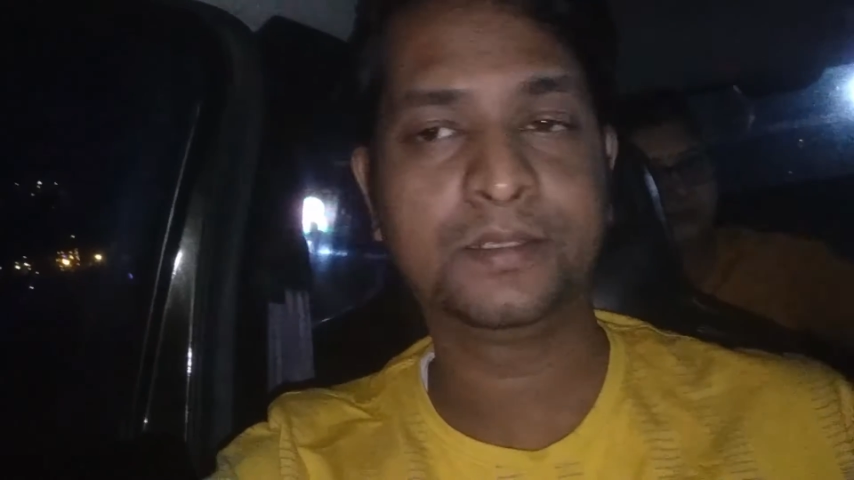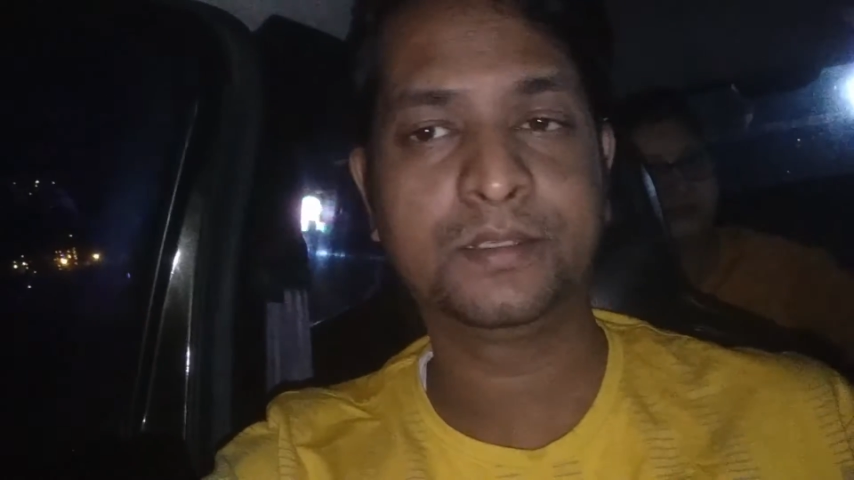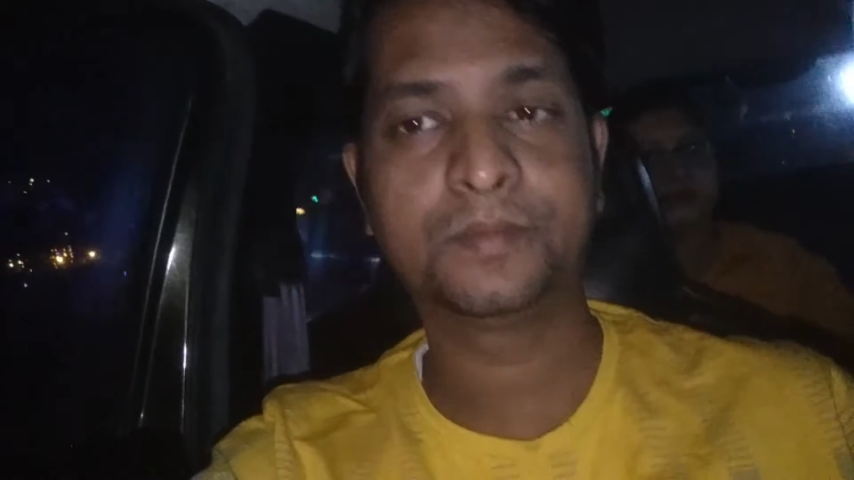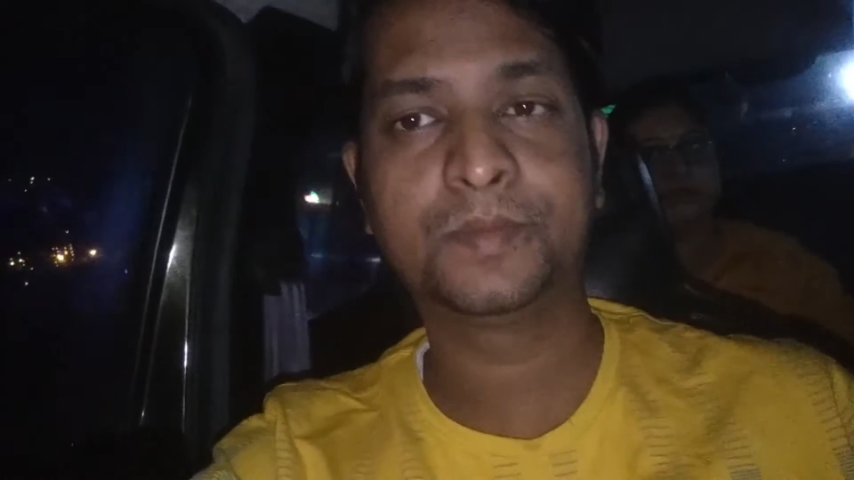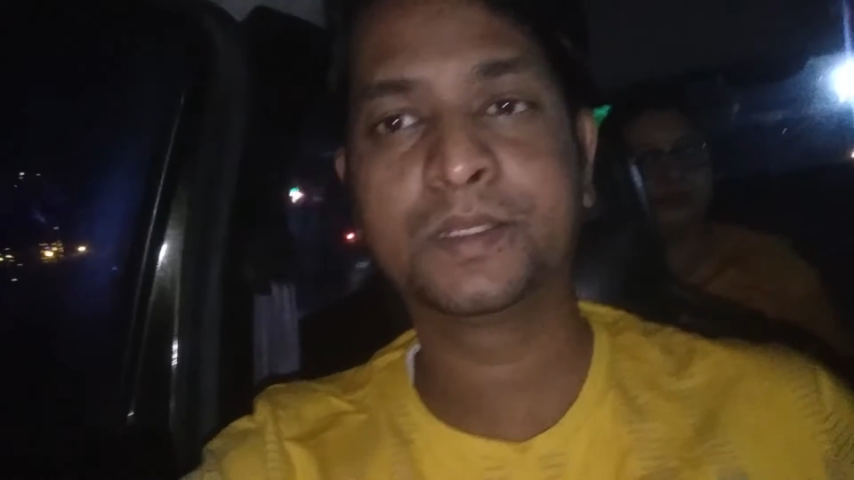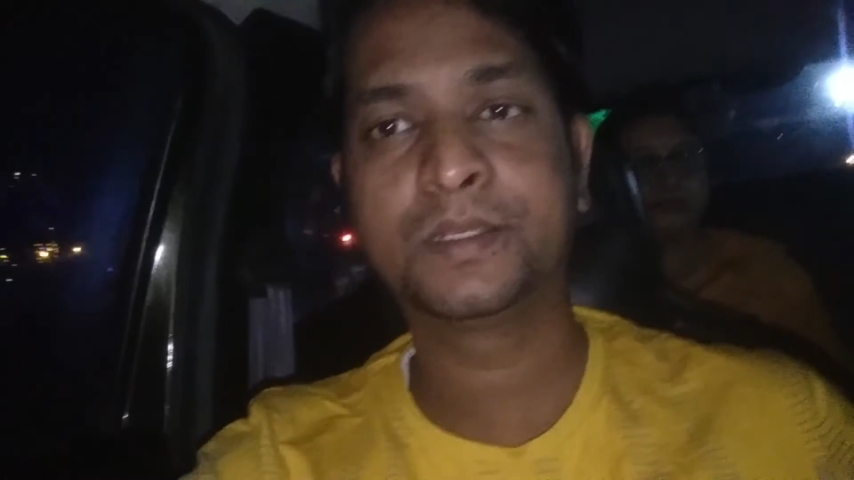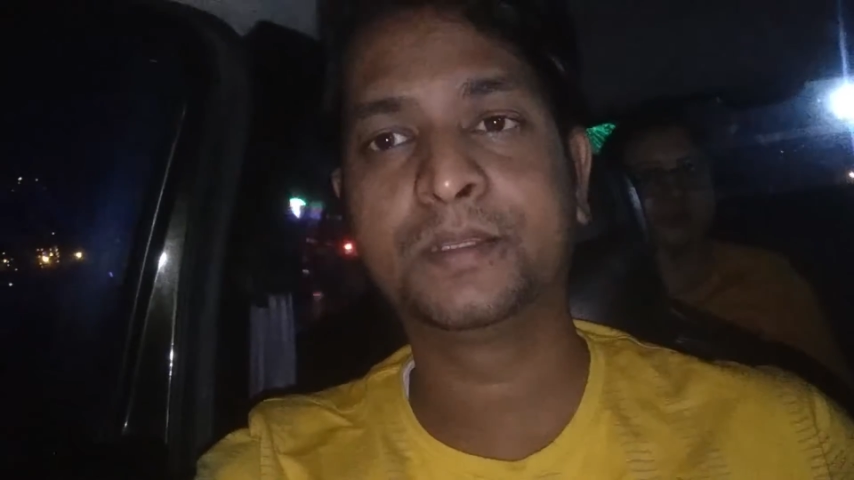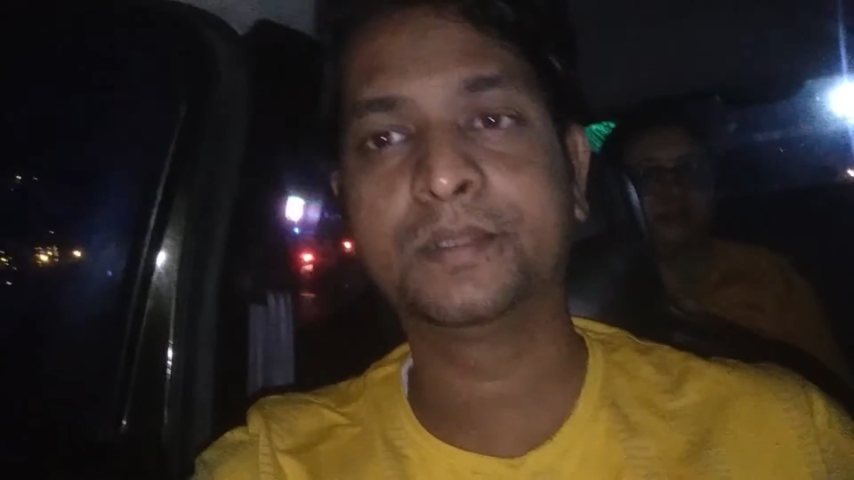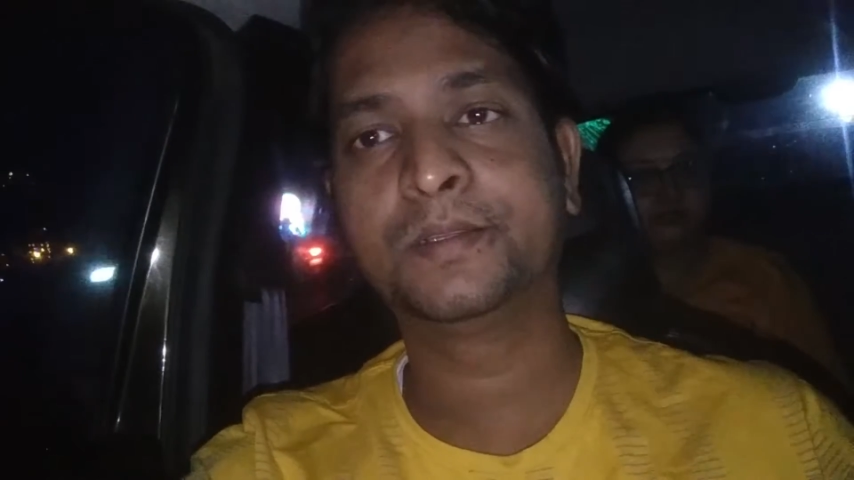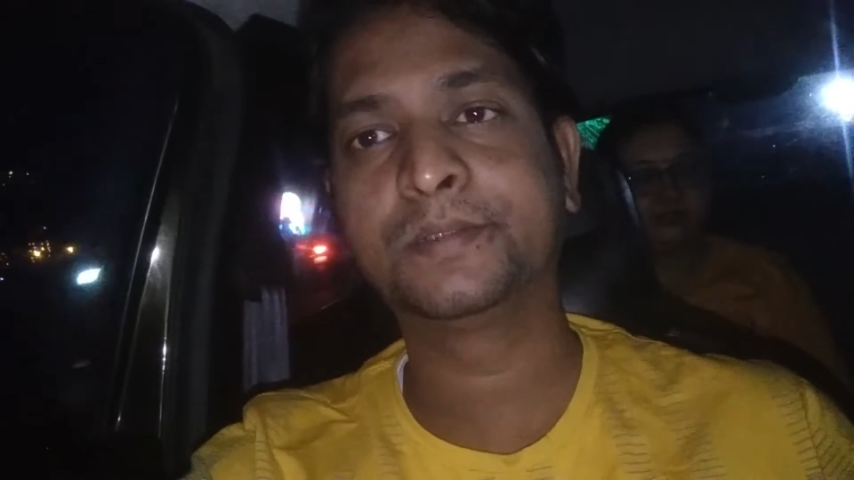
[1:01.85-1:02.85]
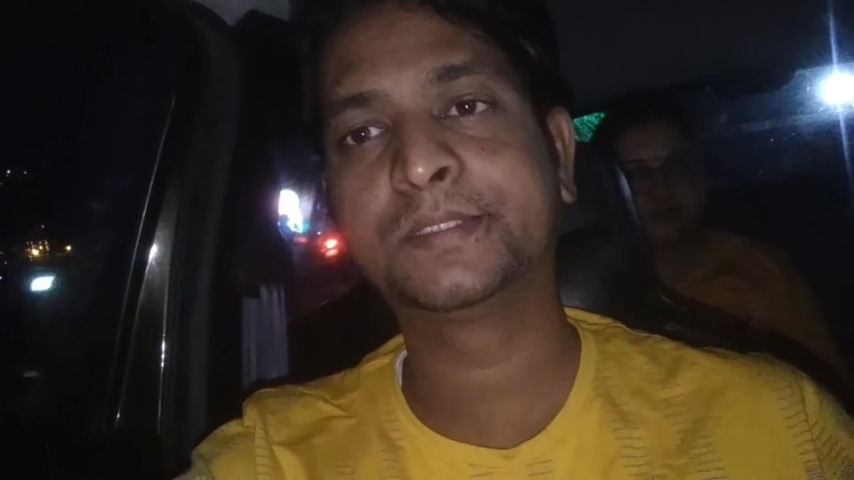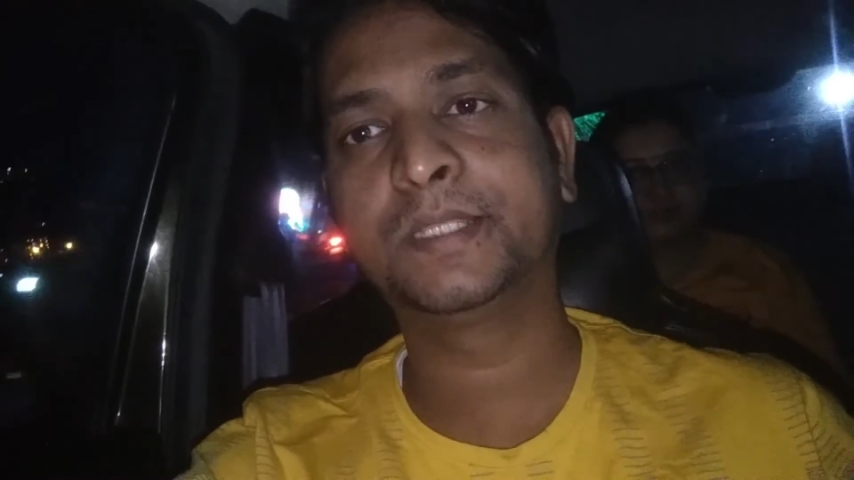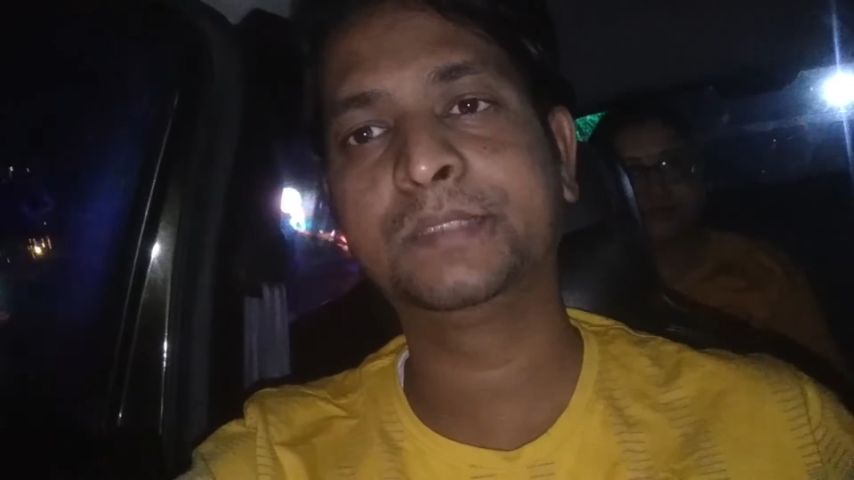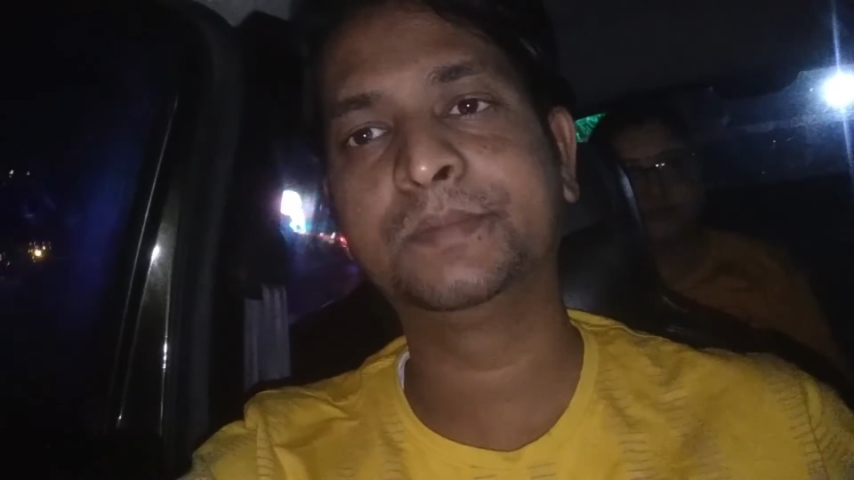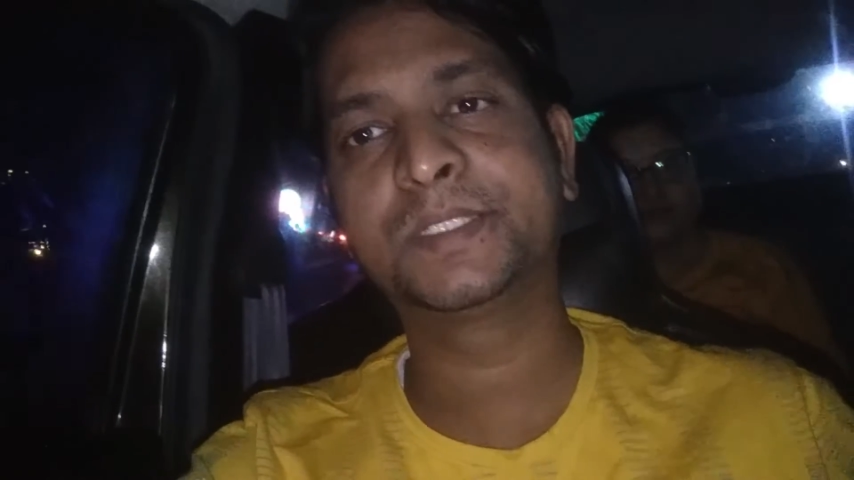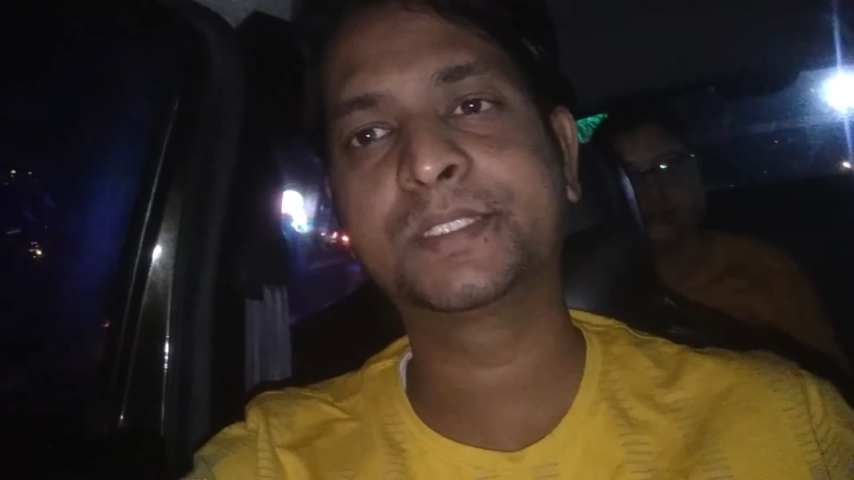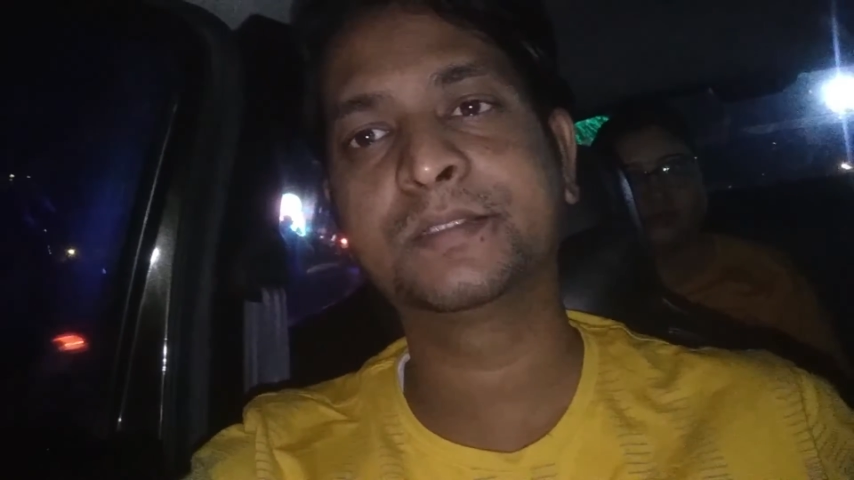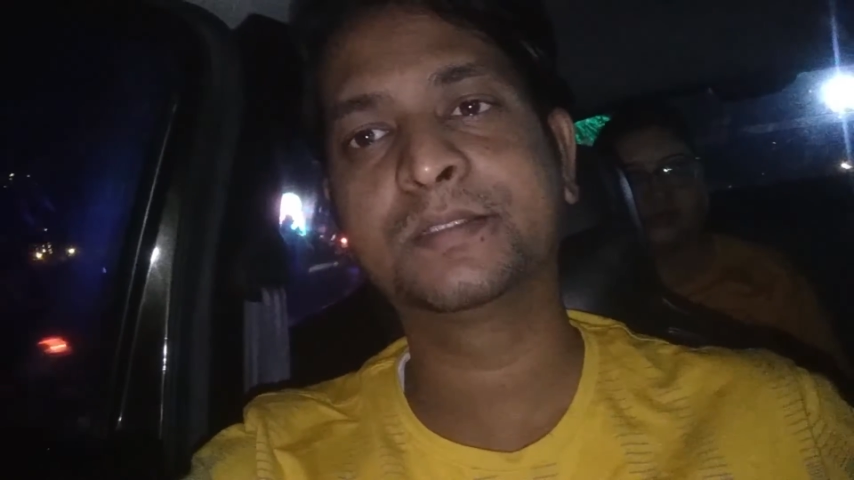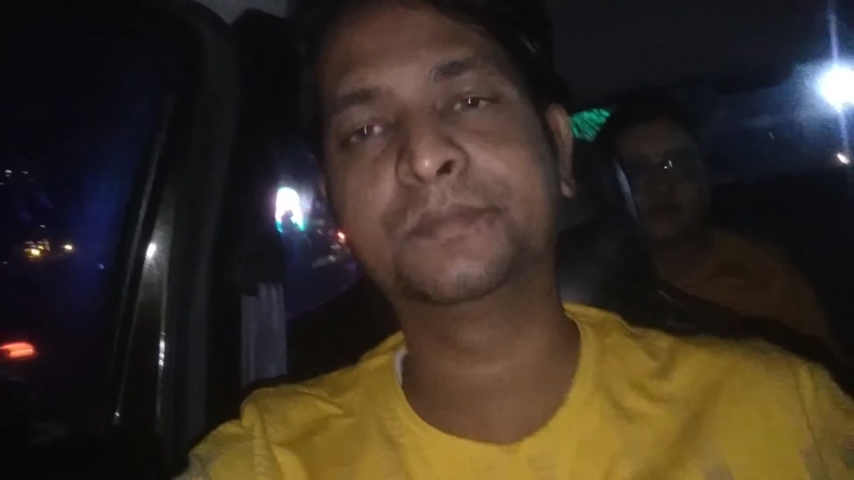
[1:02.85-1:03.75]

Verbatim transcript: लगभग सात बज के